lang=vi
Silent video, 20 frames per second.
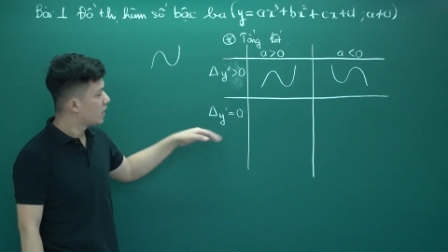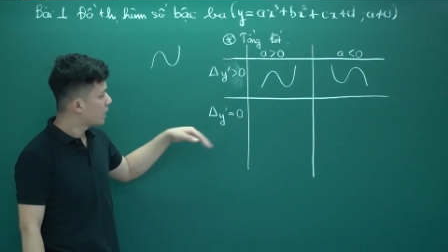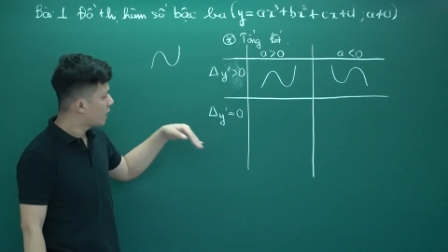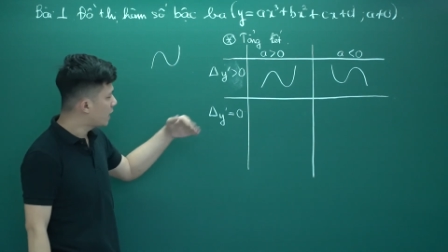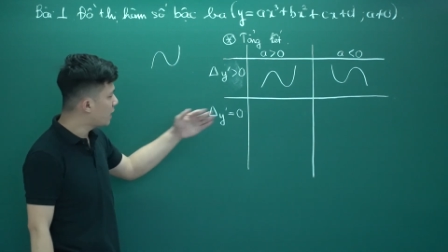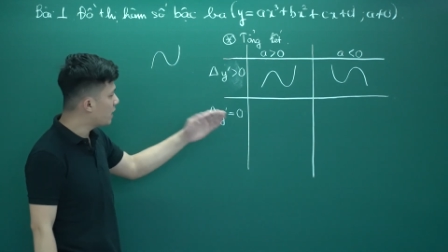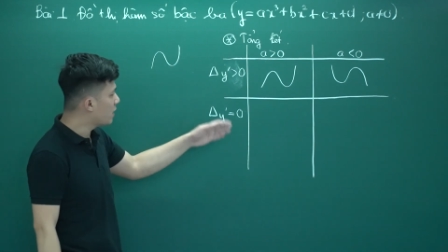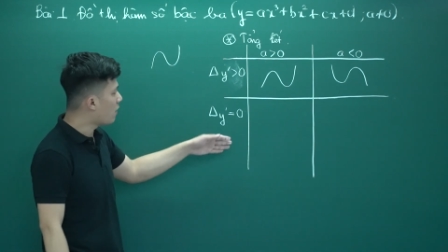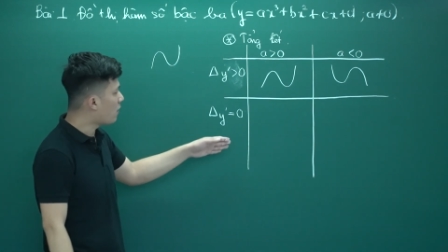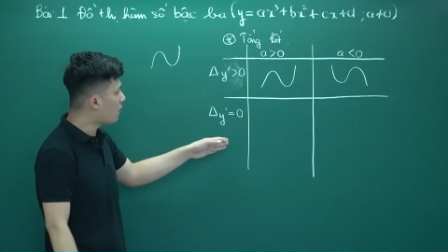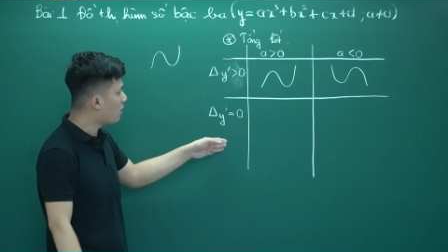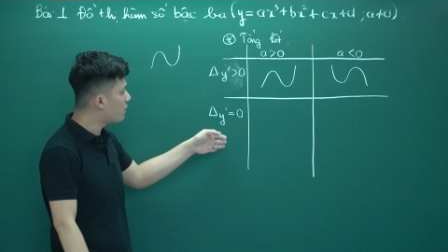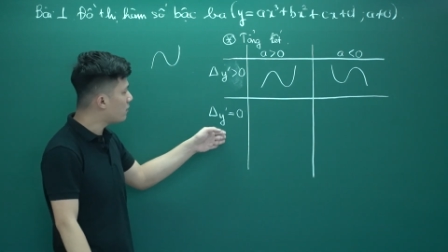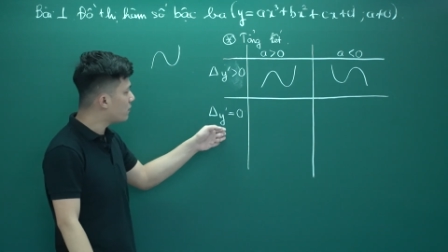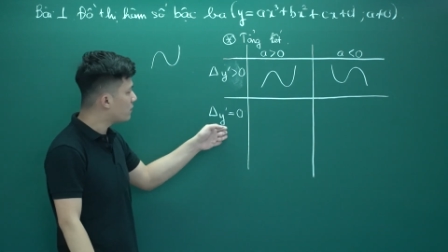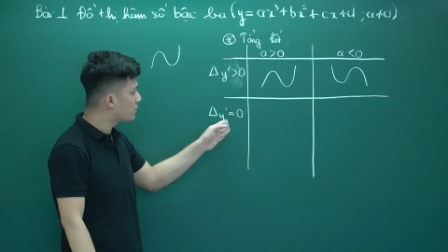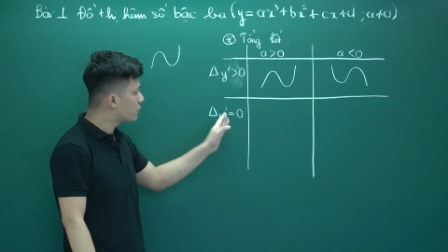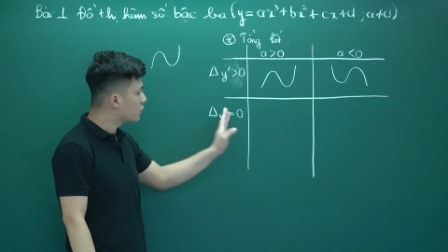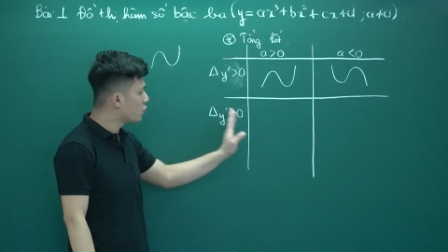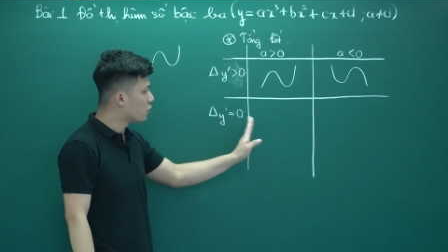Khi
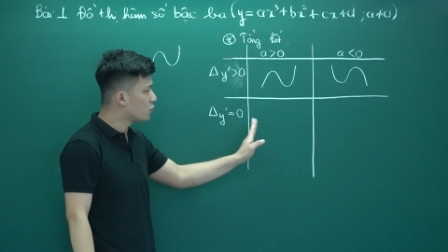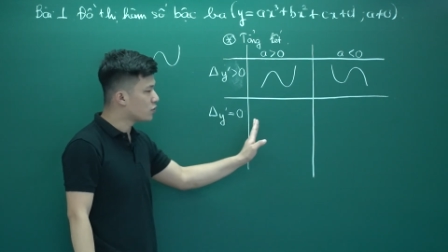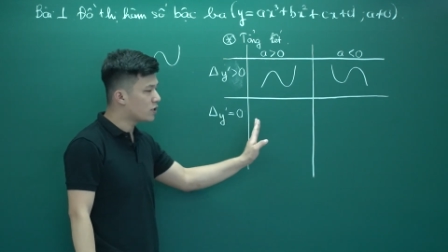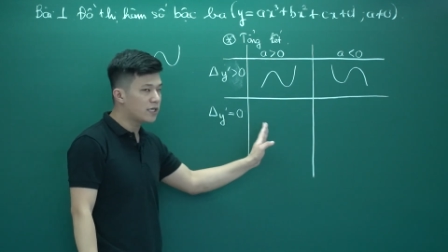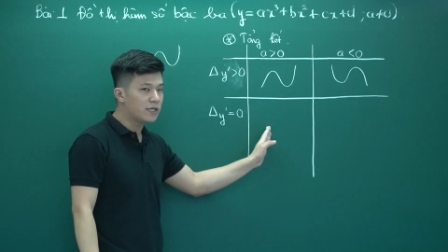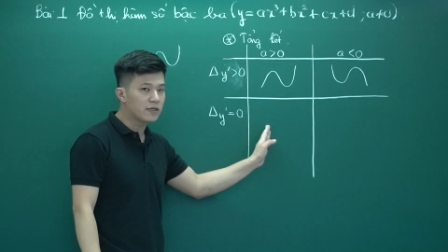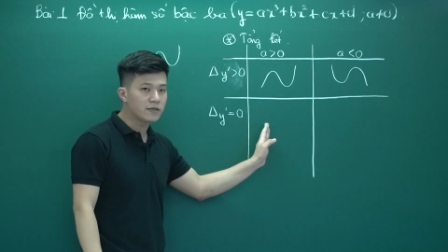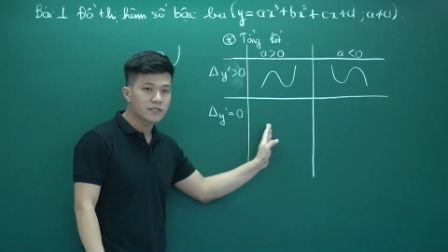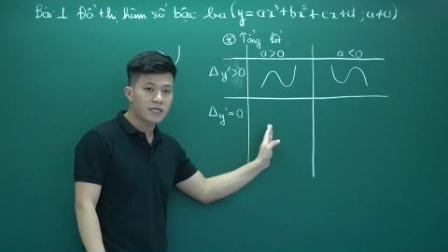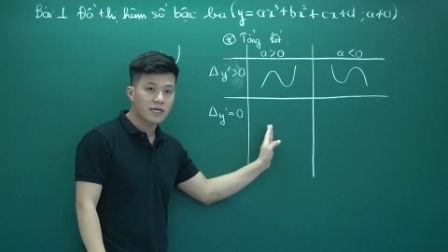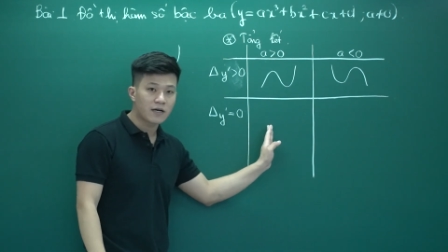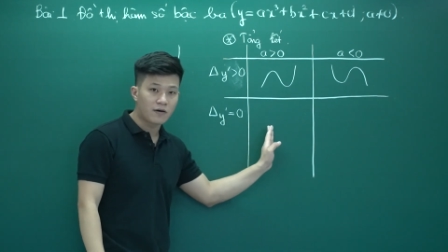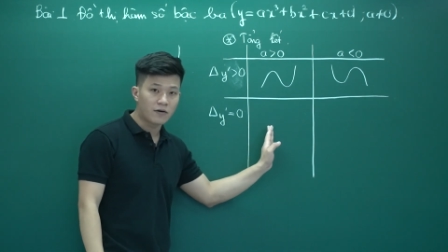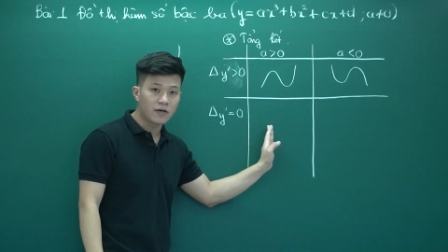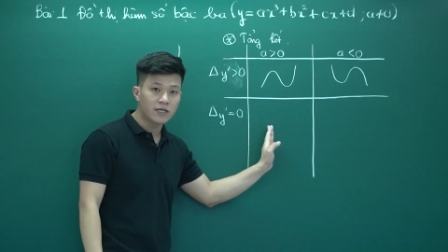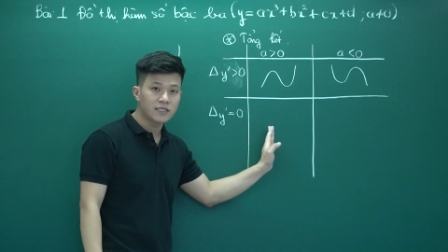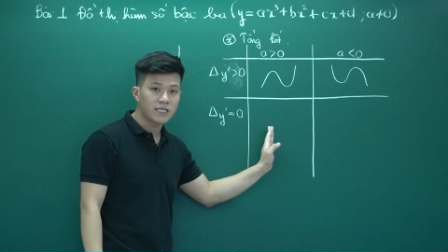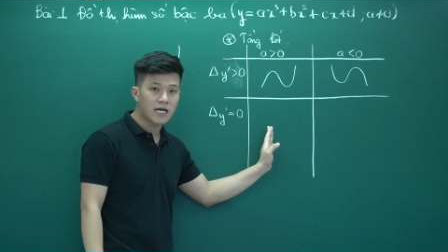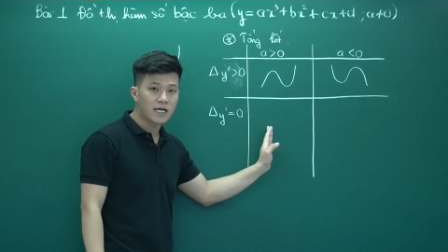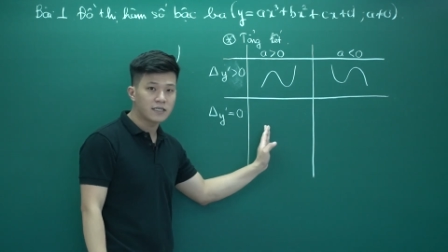đó đồ thị nó sẽ có
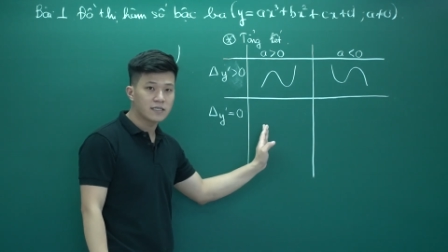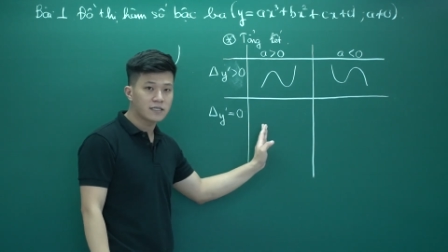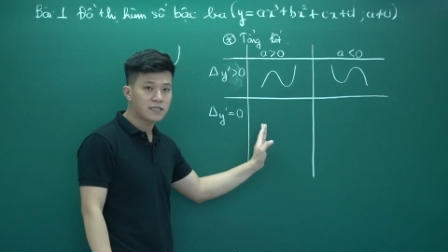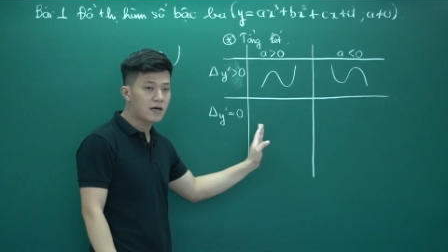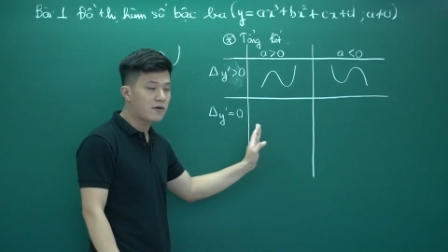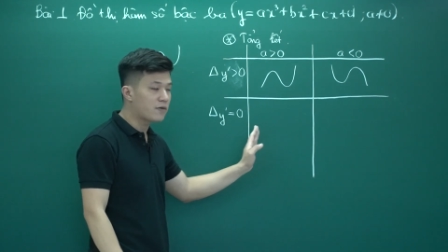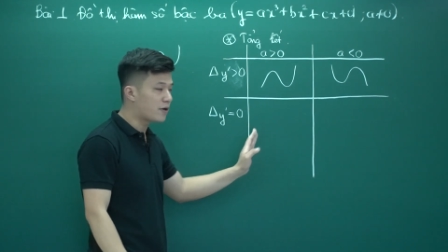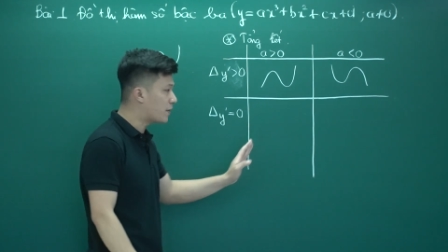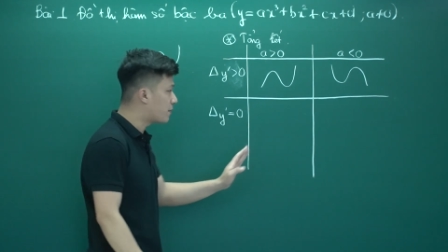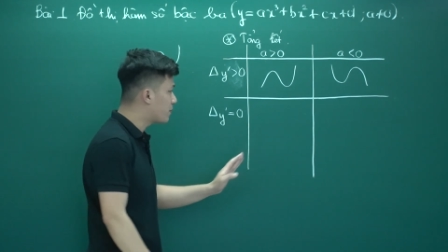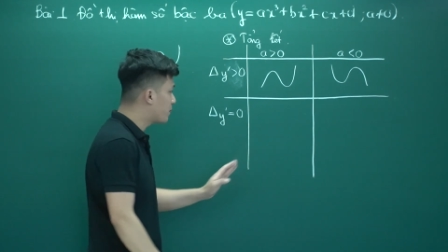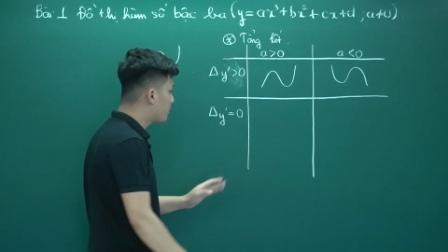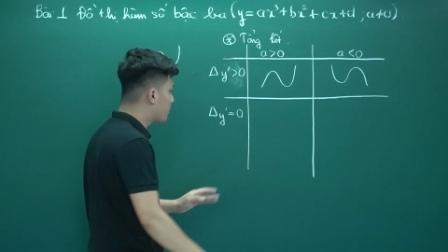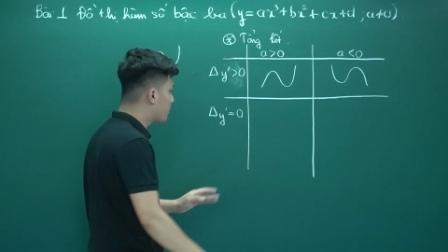hình dạng như sau này.